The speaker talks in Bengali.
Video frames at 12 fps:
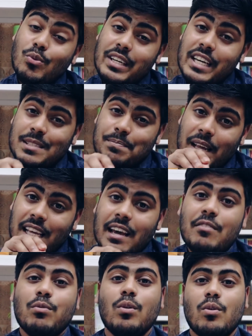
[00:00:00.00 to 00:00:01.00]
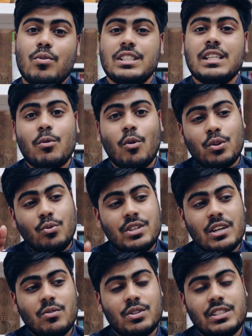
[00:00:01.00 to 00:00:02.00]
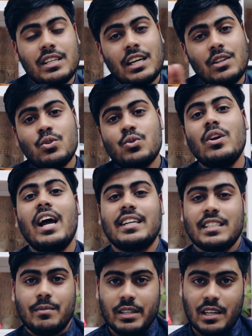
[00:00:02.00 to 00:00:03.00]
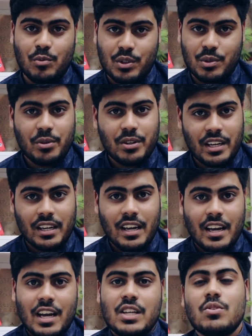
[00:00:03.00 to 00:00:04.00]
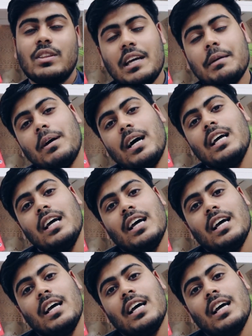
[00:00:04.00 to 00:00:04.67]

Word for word: দুইটা স্পেলিং আমি ভুল করছি এবং ওই দুইটা কোশ্চেনই কিন্তু চলে আসছে মেডিকেল ভর্তি পরীক্ষায় সো দেখবা